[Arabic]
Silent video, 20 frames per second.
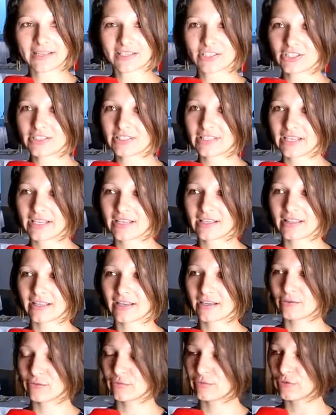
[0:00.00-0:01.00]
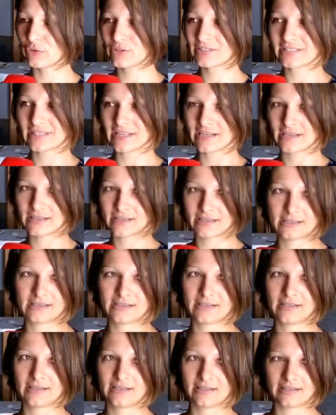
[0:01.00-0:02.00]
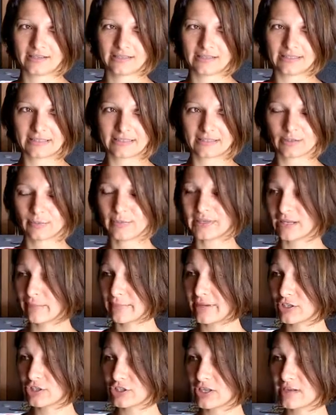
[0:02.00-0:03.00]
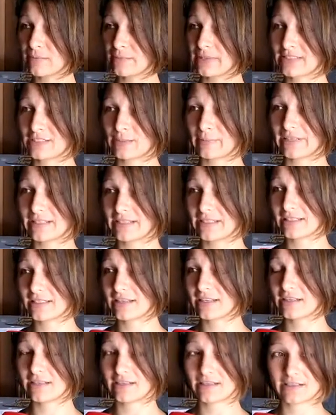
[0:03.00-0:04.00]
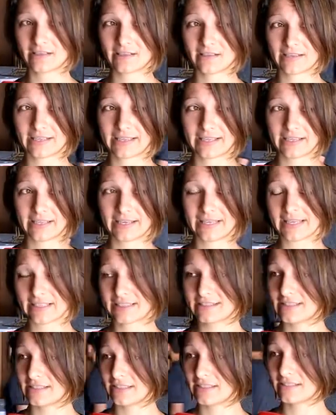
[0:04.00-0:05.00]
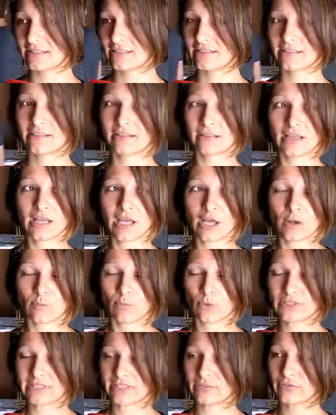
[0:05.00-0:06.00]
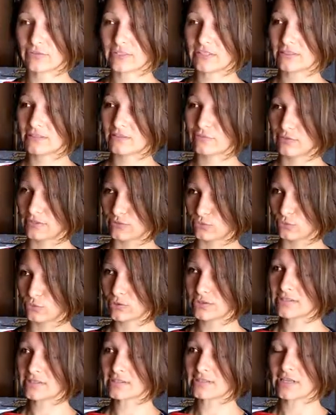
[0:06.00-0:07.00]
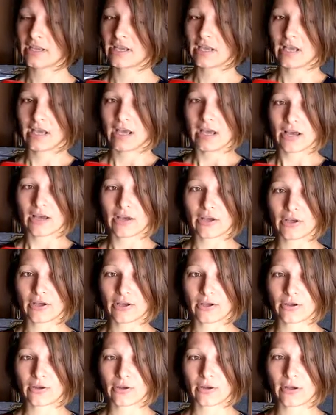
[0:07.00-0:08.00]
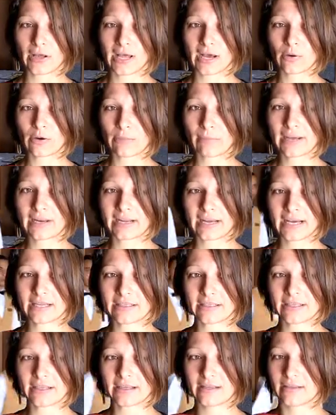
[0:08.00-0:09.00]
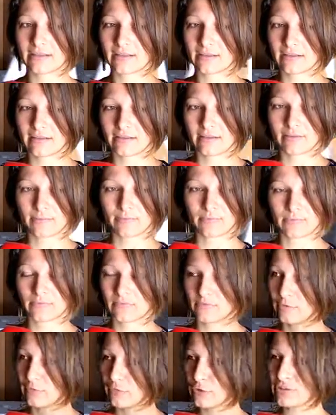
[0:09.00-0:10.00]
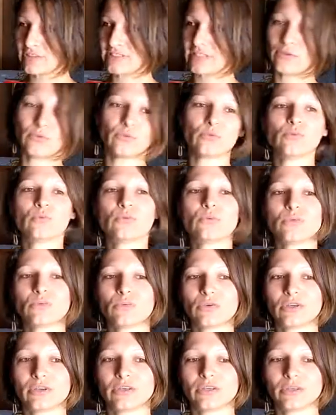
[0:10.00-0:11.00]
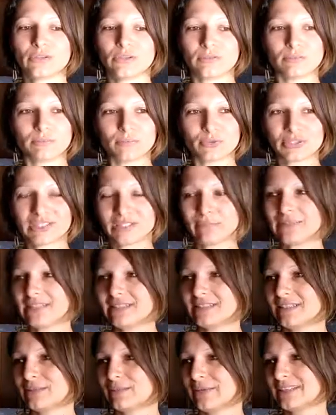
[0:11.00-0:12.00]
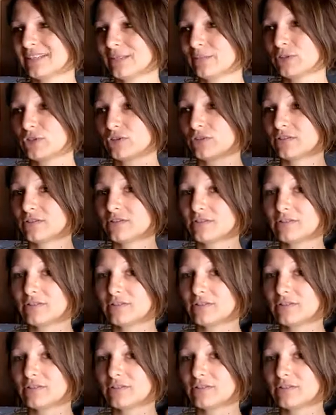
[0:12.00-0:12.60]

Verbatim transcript: مهرجان هذا فرصة كبيرة برشا بالنسبة لنا كراقصين محترفين في تونس آه، أول مرة عندنا فرصة وبوسيبيليتي معناتها باش